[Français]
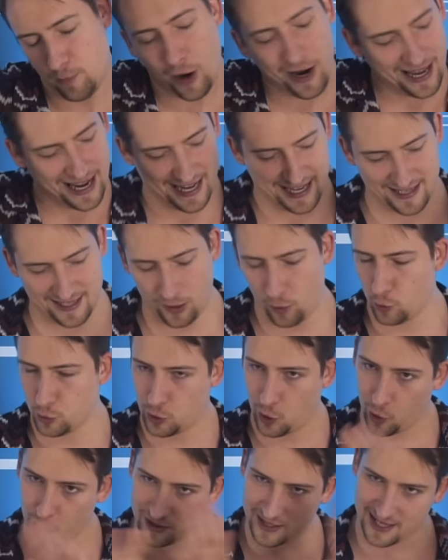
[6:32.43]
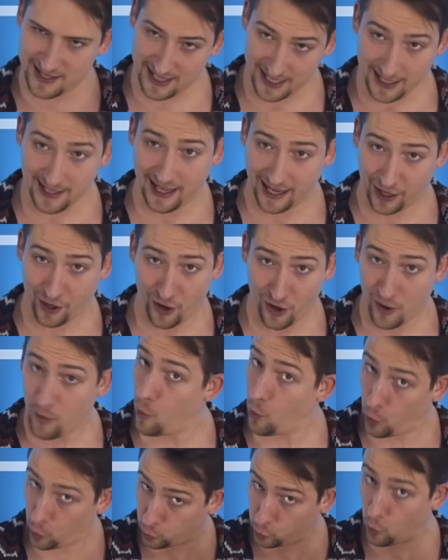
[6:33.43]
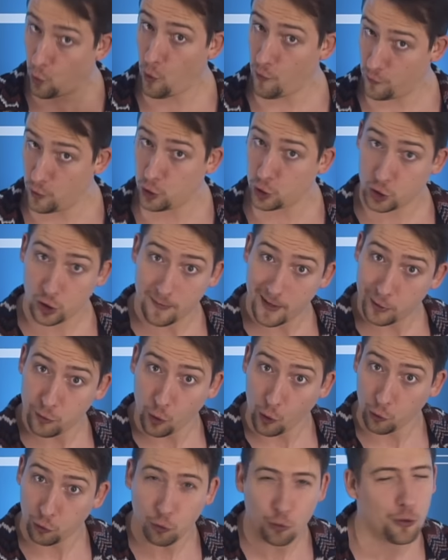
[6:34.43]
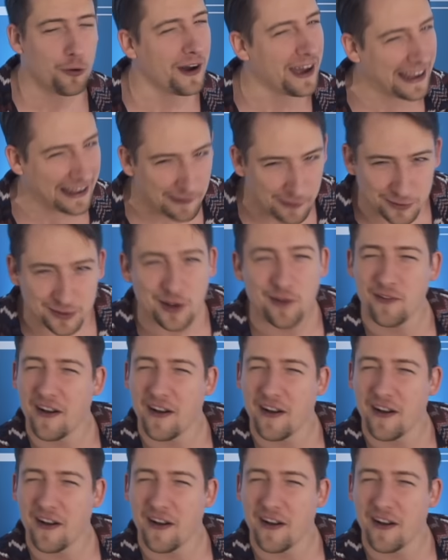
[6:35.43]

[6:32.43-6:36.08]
Bon allez Alice, on se ressaisit, d'accord On retrouve le chemin du retour et on s'en